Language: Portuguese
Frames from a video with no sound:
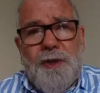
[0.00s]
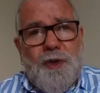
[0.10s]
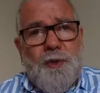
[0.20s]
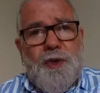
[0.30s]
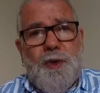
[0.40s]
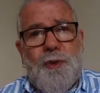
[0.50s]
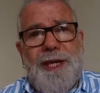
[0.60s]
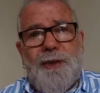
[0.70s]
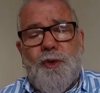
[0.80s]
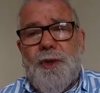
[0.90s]
Eu sou um
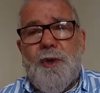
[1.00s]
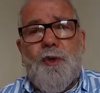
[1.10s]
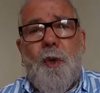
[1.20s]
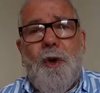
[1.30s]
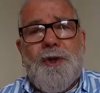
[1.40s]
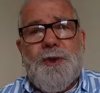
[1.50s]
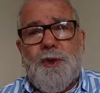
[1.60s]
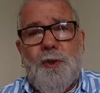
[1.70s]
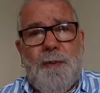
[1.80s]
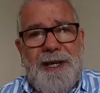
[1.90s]
historiador, eu
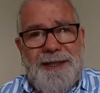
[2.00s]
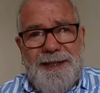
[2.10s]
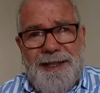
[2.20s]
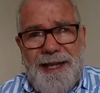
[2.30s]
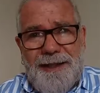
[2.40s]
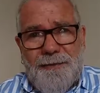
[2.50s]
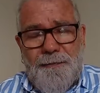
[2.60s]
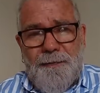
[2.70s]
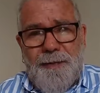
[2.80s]
gosto do passado.